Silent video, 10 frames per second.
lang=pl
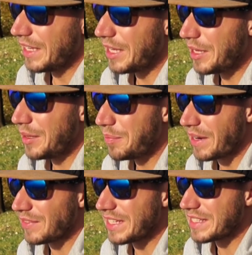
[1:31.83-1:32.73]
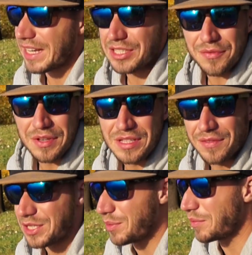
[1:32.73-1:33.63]
I prawda jest taka, że
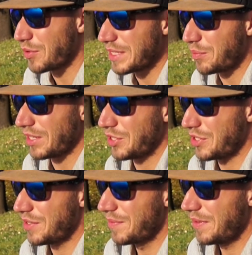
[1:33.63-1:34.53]
frycowe trzeba było zapłacić